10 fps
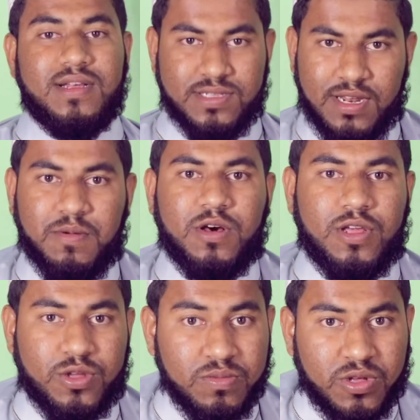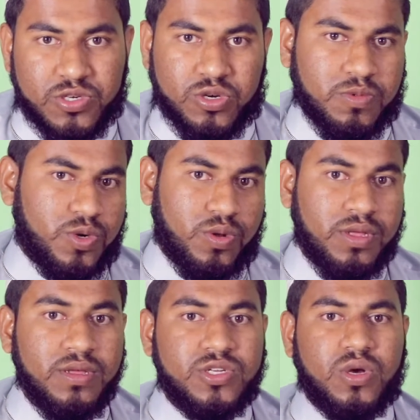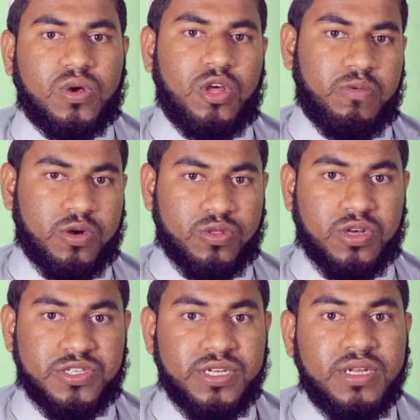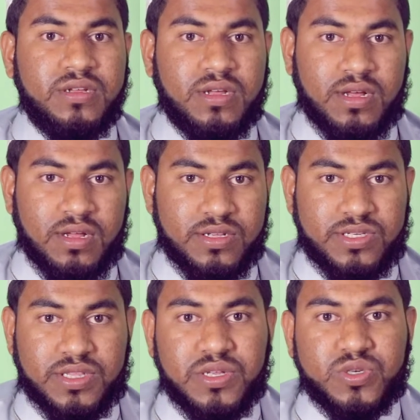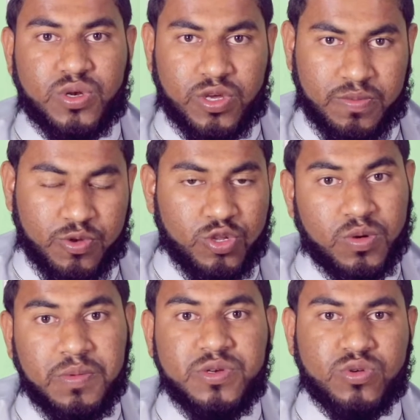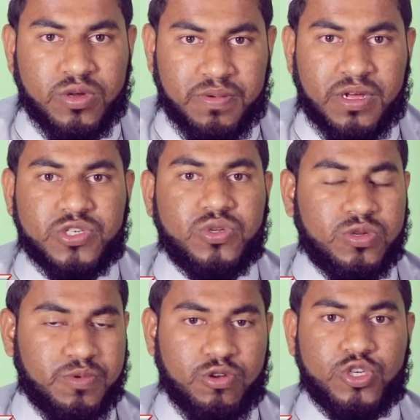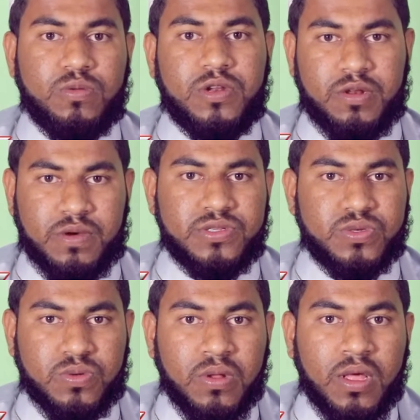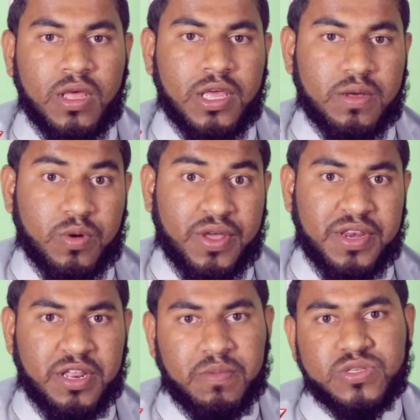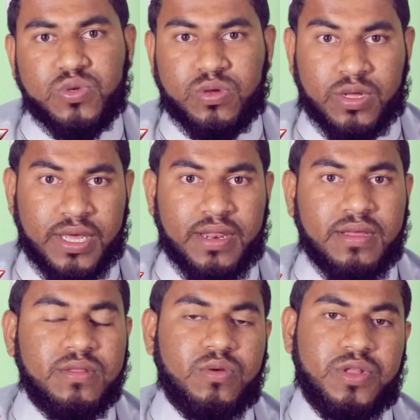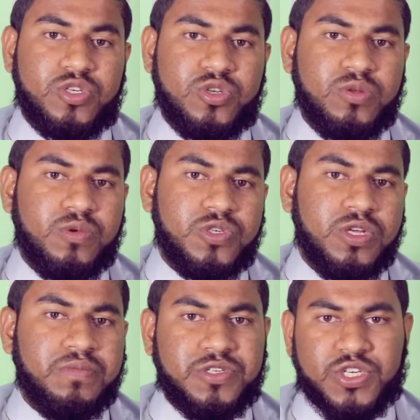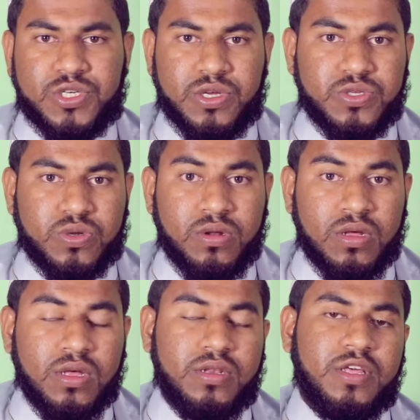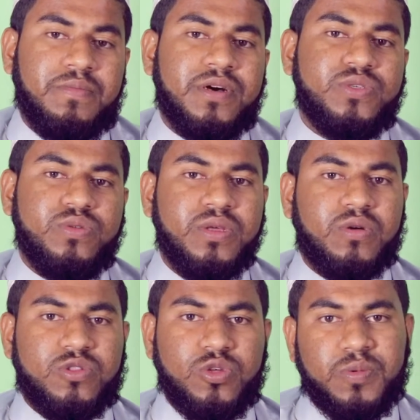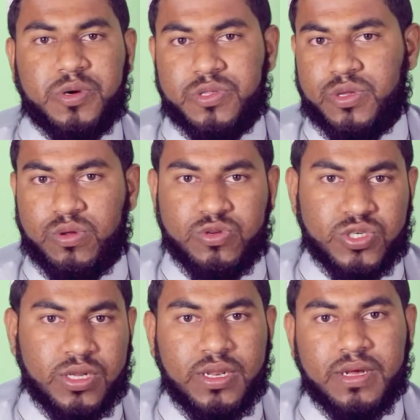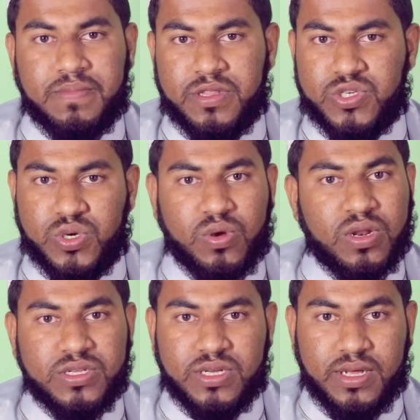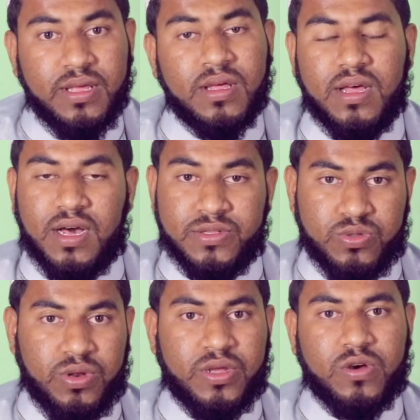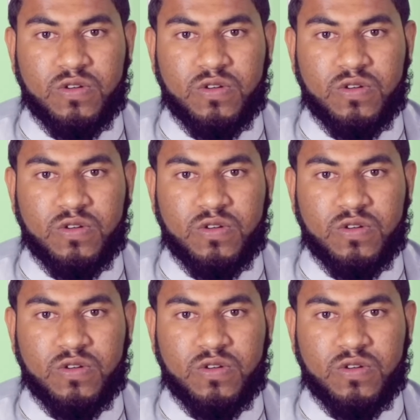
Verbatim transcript: আসসালামু আলাইকুম দর্শক মণ্ডলী সকলে অবগত আছি জাতির জনকের পণ্যভূমি টুঙ্গিপাড়া আসন্ন পৌরসভা নির্বাচন এবং এই নির্বাচনকে ঘিরে দৈনিক শতবর্ষের বিশেষ আয়োজন নির্বাচনী কথোপকথন অনুষ্ঠানে আপনাদের সকলকে জানাই আন্তরিক